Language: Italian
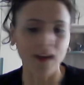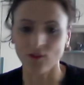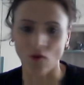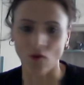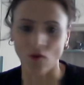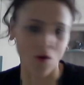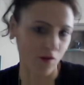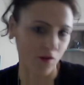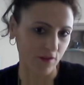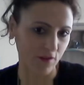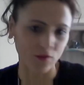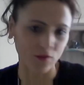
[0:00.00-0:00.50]

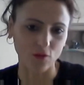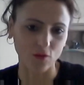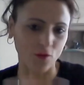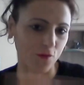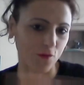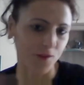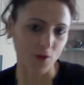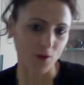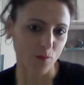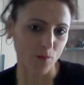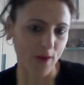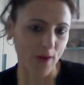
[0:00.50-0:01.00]
No, io non lo
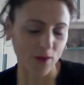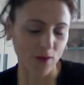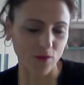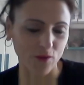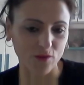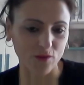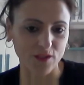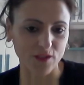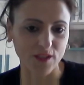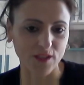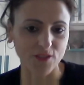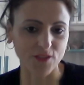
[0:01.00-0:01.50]
farò mai
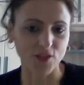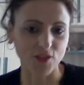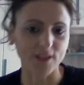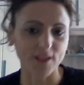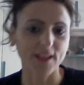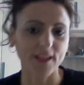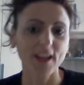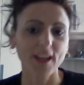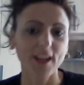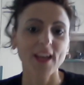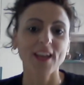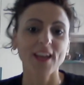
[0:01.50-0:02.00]
una cosa del
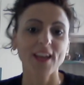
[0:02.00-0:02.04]
genere.